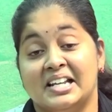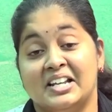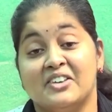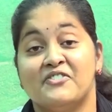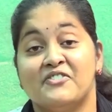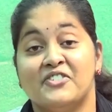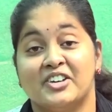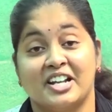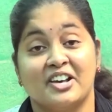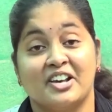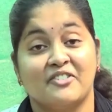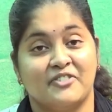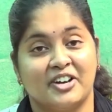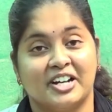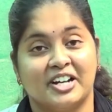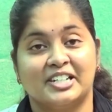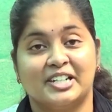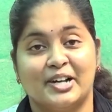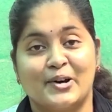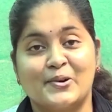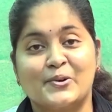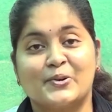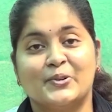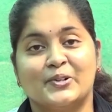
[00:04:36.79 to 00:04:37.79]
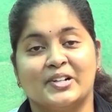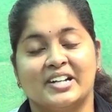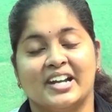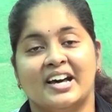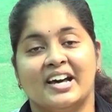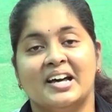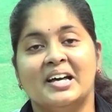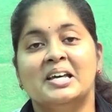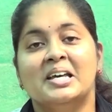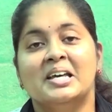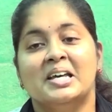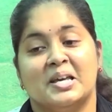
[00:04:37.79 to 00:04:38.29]
లివర్ ఎఫెక్ట్
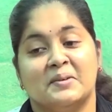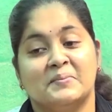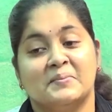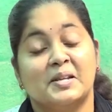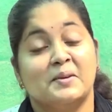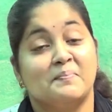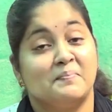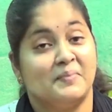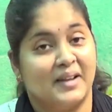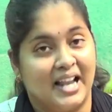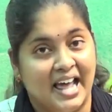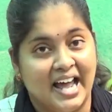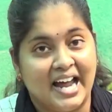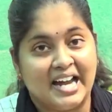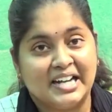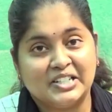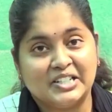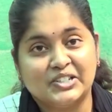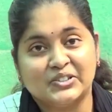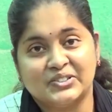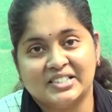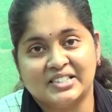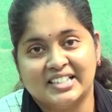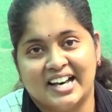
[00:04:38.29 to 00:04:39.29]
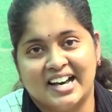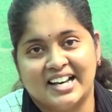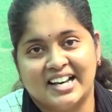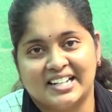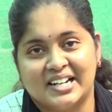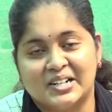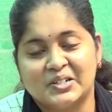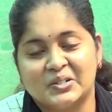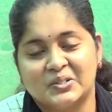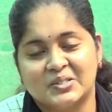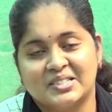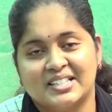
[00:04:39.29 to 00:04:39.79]
అవ్వకుండా ఏమైనా ప్లాంట్ ఉందా
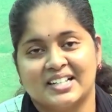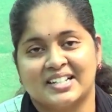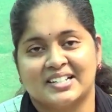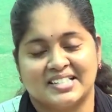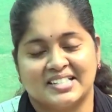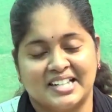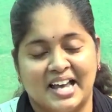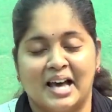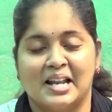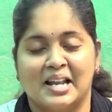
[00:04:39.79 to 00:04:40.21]
అని అడుగుతారు